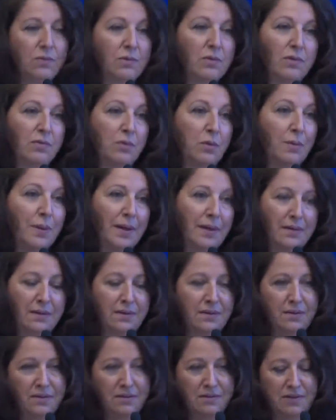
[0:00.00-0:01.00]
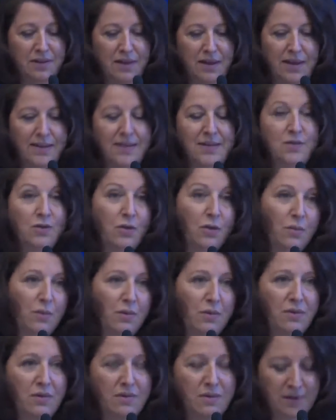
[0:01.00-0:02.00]
Donc il ne faut pas un
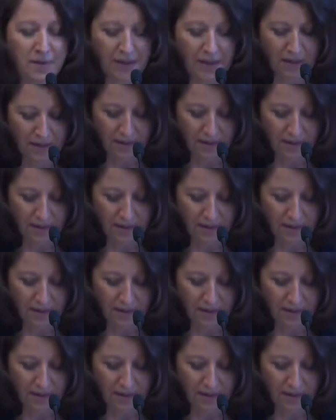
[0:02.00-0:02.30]
isolement